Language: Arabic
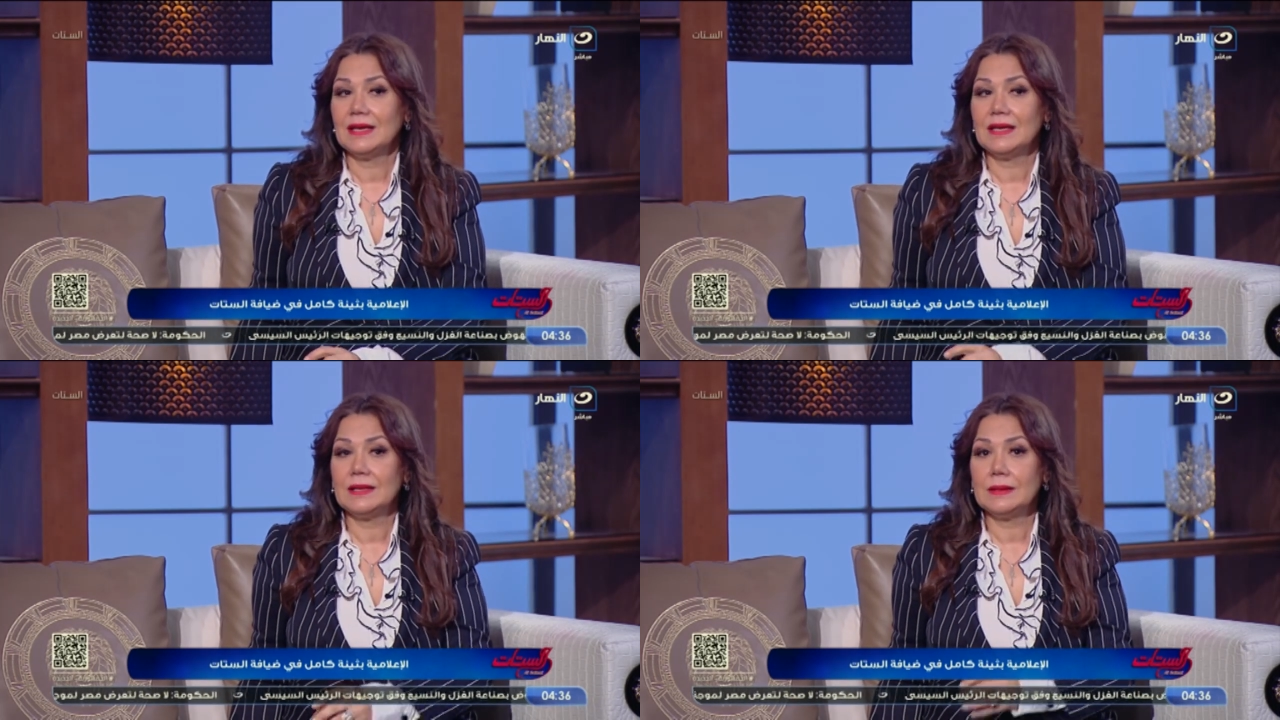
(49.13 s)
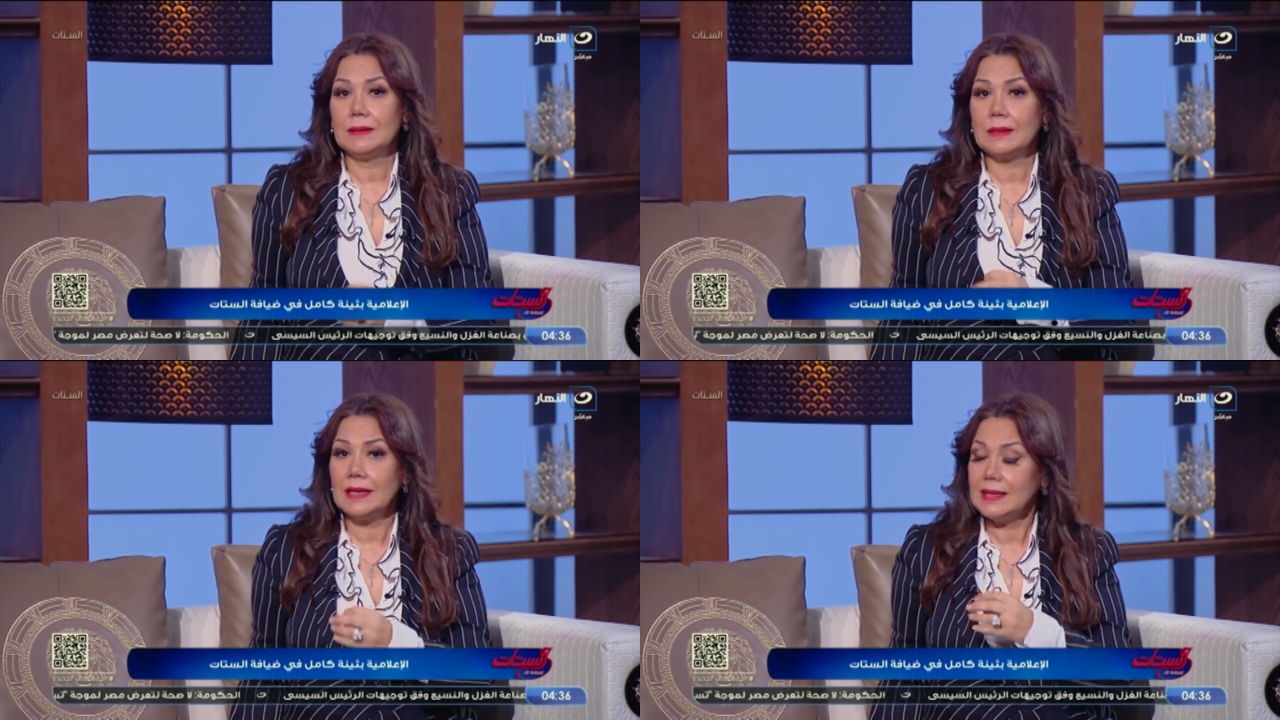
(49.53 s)

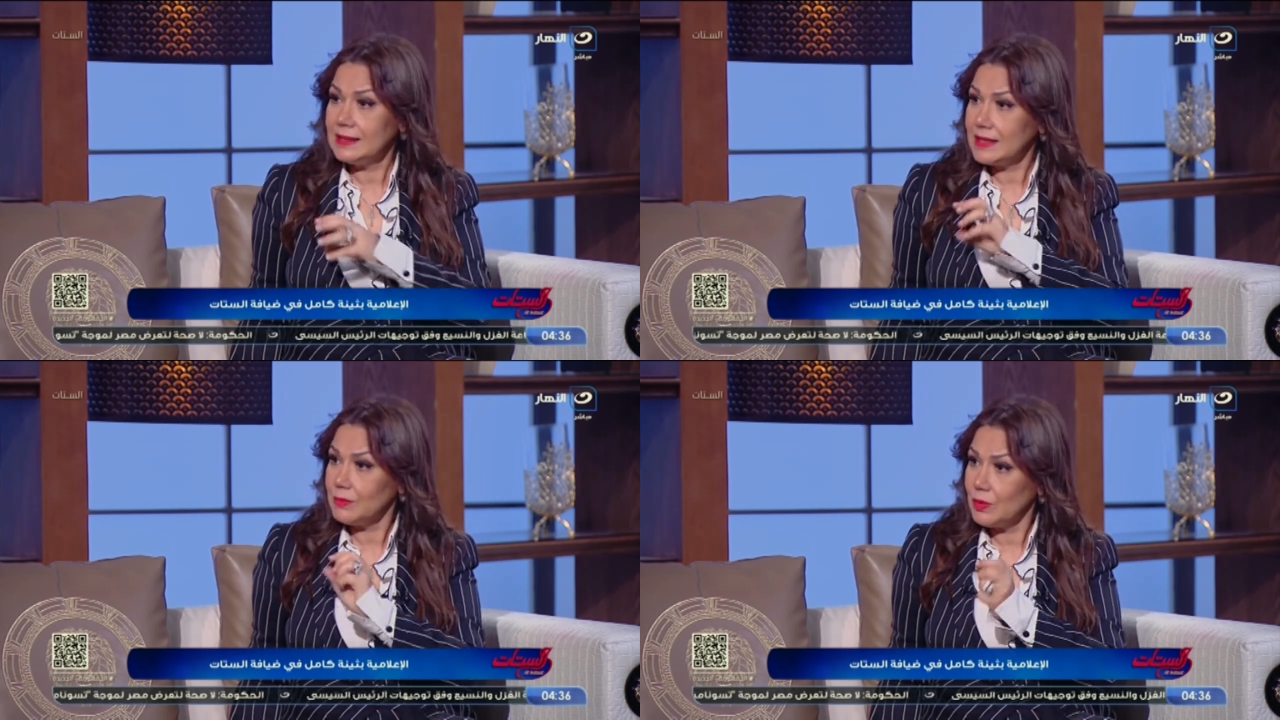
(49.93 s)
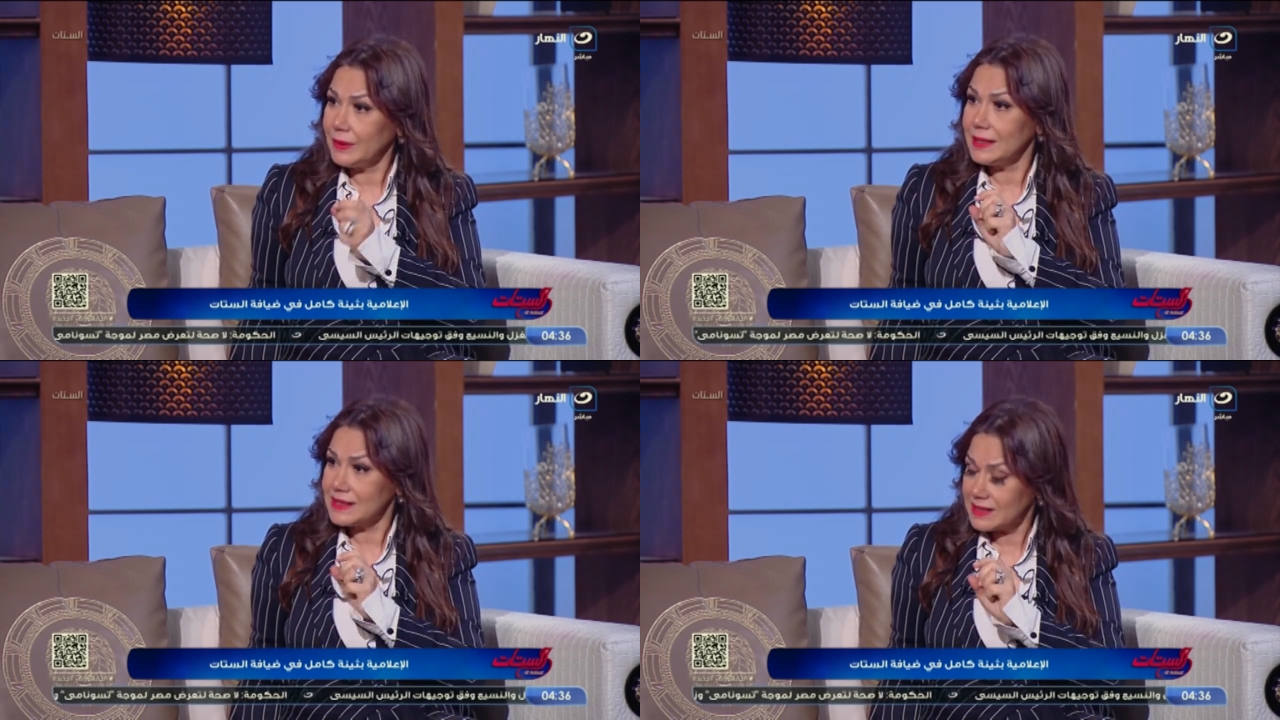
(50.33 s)
آه خلينا
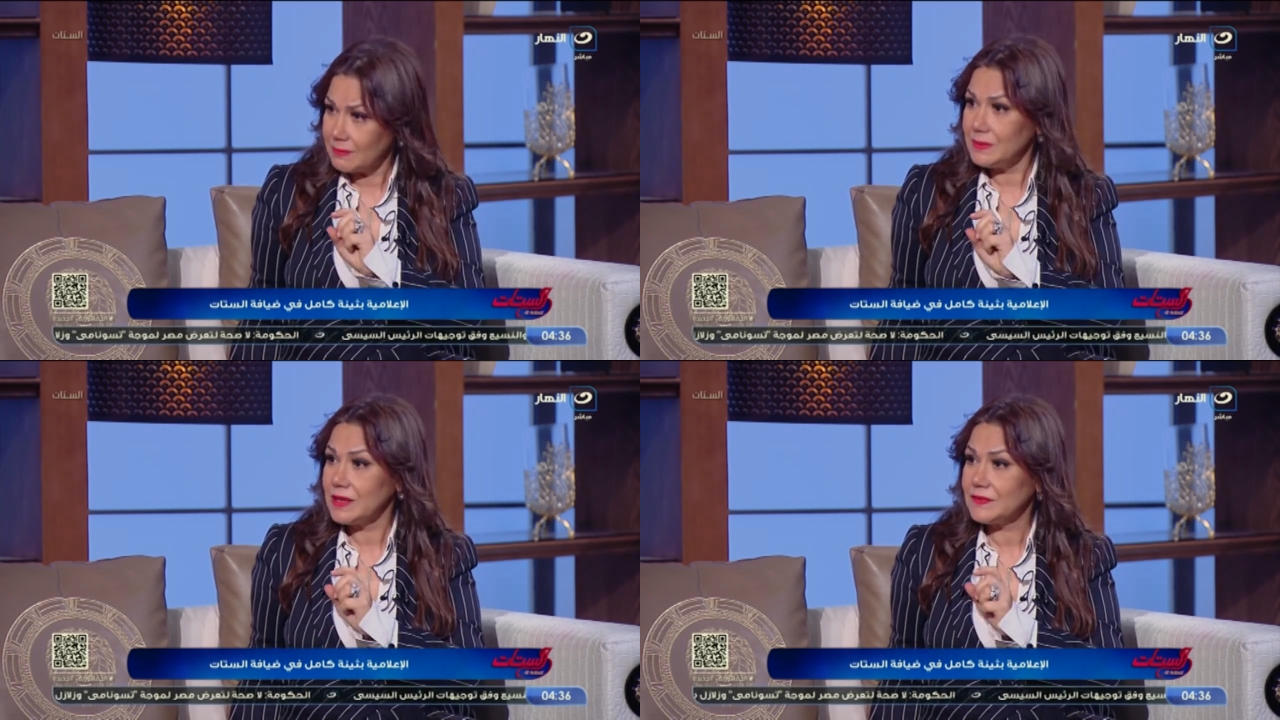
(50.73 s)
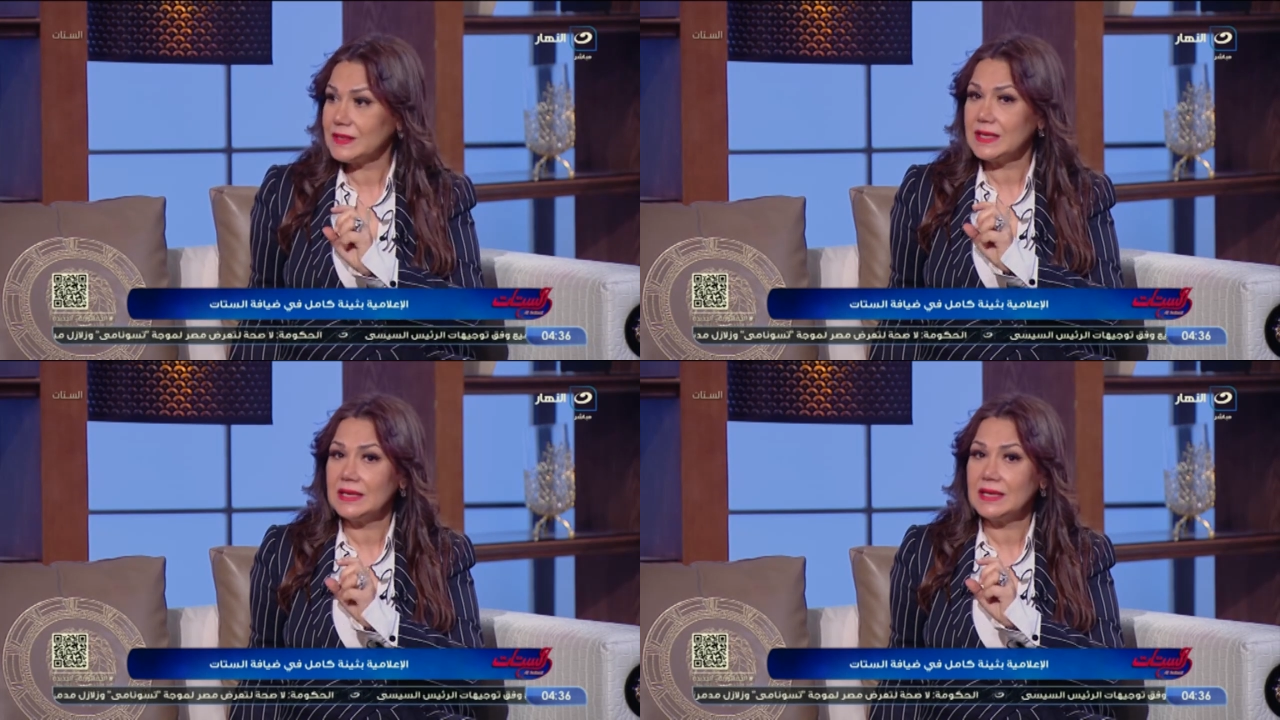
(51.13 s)
ممكن نسمي
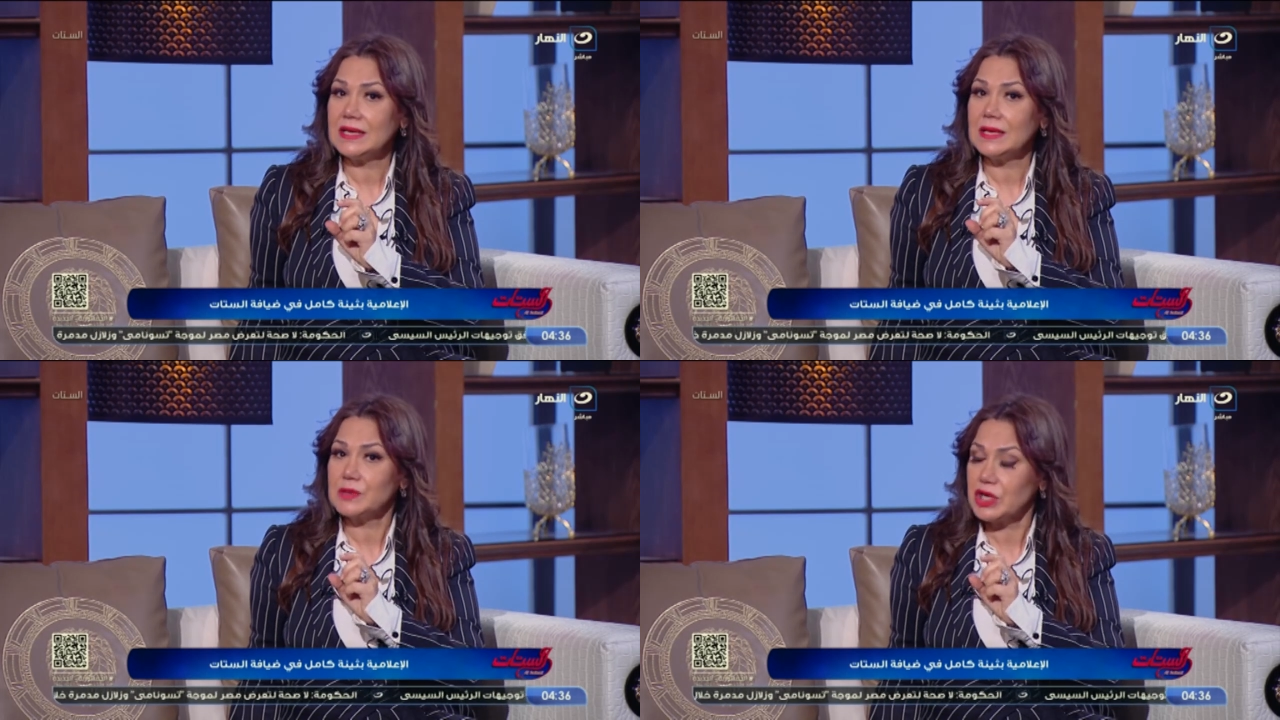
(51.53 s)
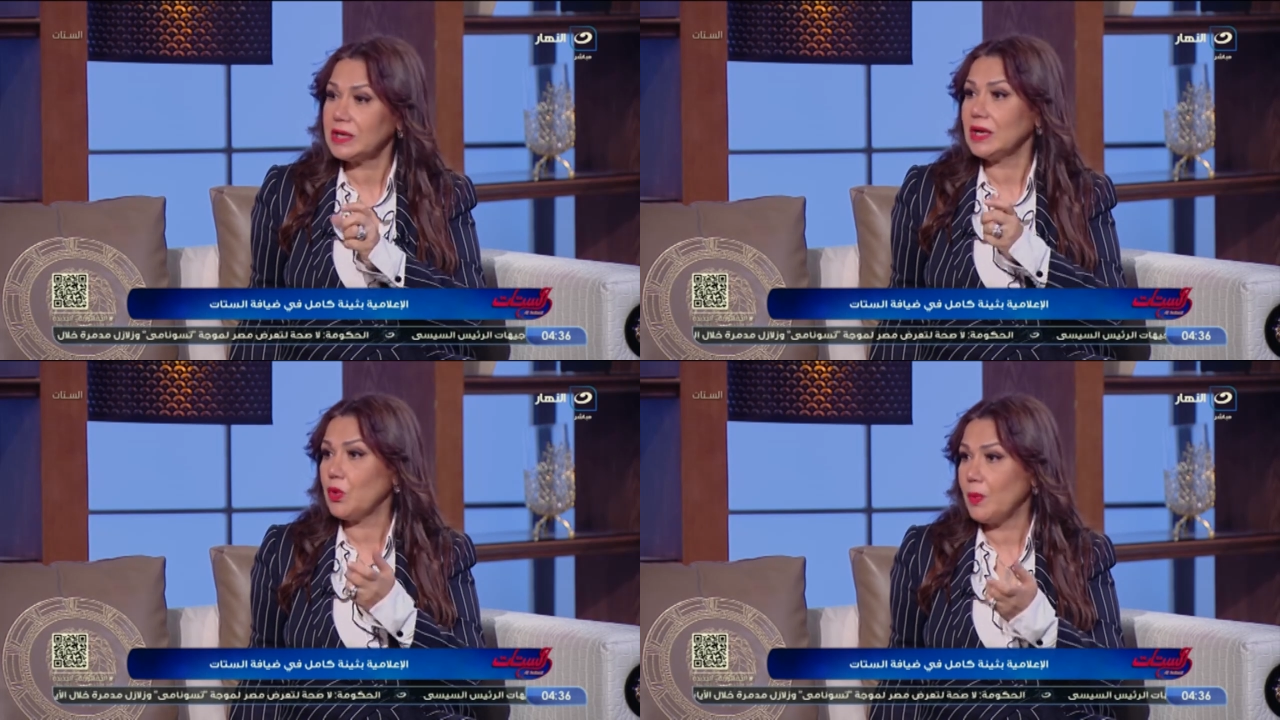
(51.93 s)
نفسنا ان احنا
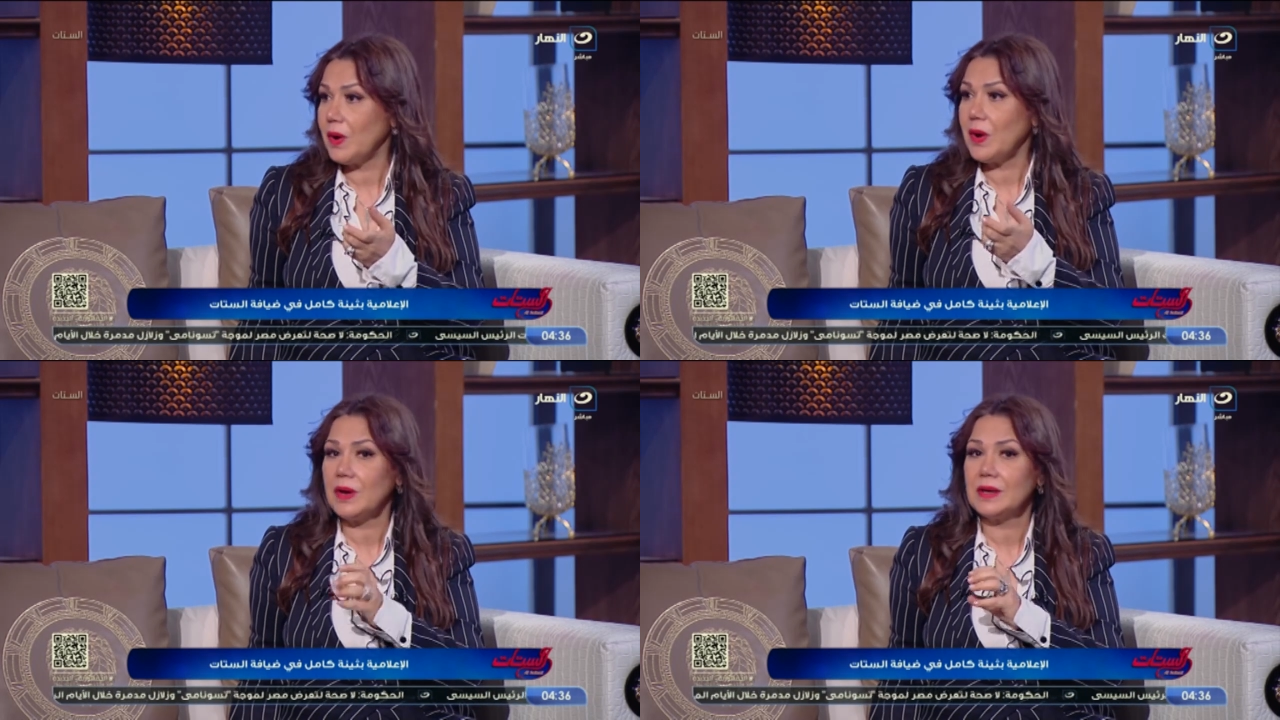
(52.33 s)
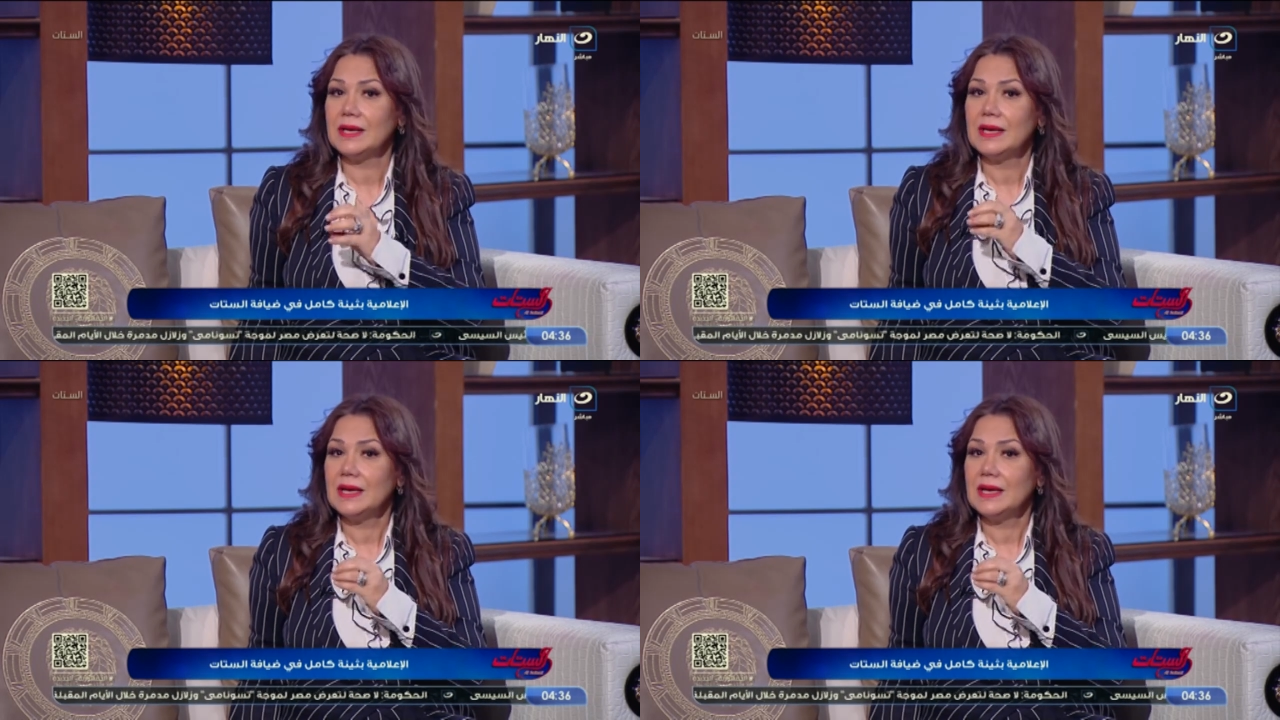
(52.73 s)
بشكل او باخر